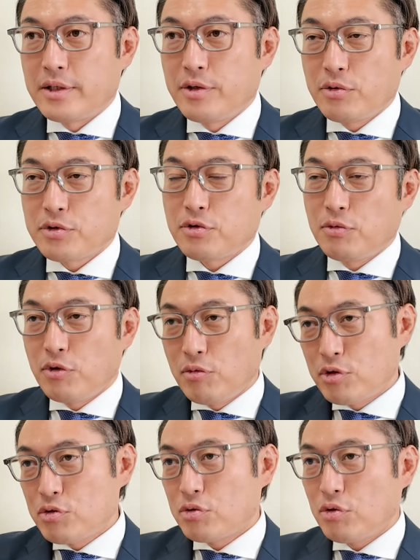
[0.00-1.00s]
様子を僕
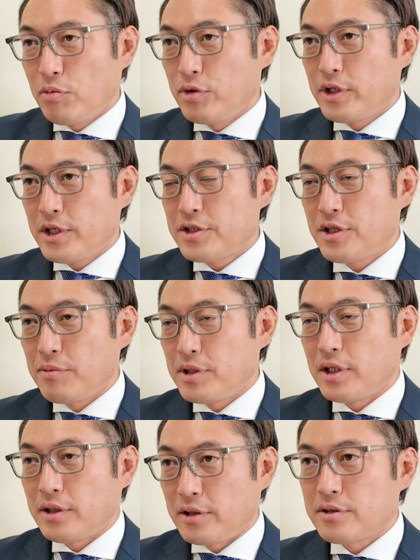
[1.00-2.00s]
もちょっと思い出してみ
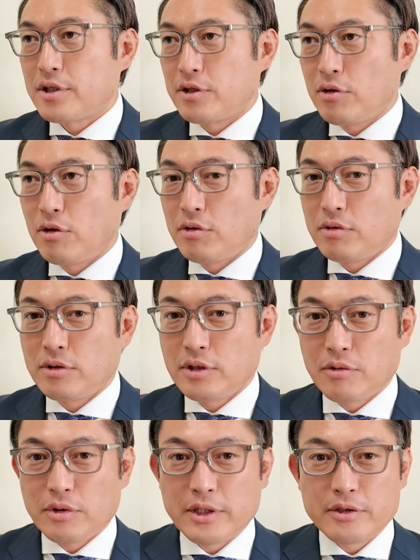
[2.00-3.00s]
たんですけど
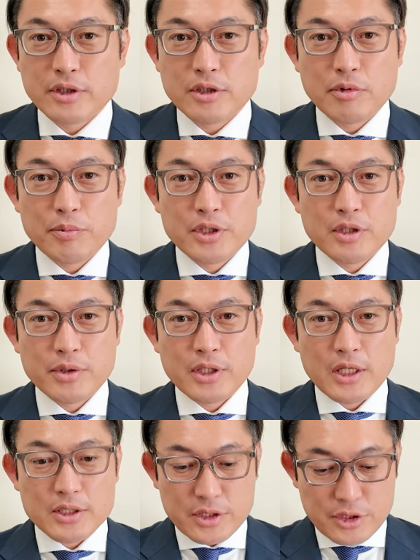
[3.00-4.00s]
でこうネットでも見てみ
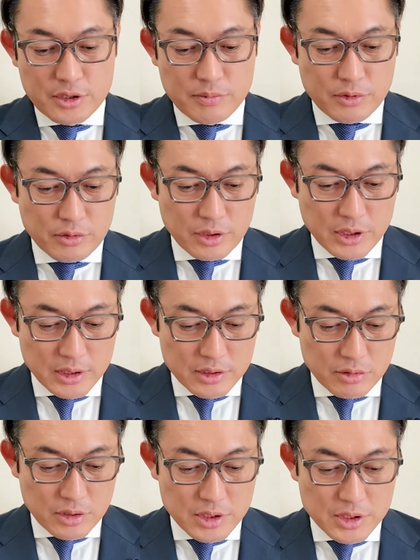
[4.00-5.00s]
たら朝日新聞の2
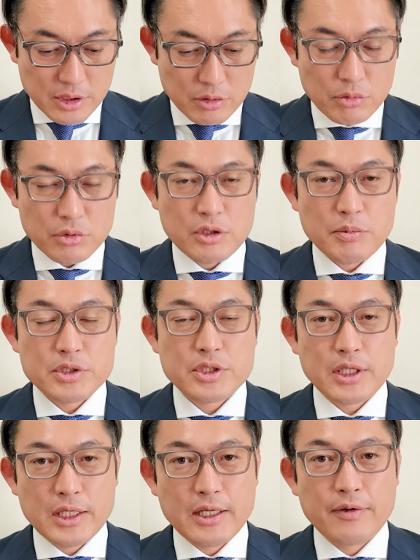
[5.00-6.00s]
月の記事が残ってまし
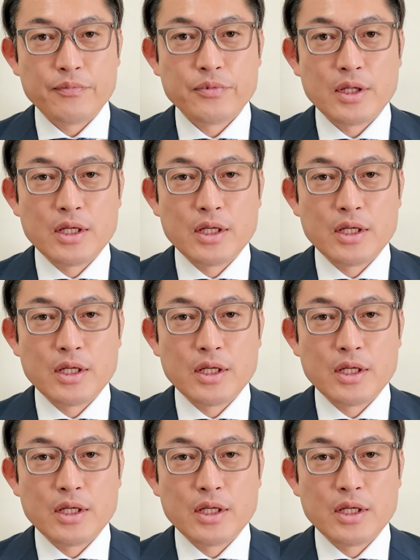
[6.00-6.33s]
たが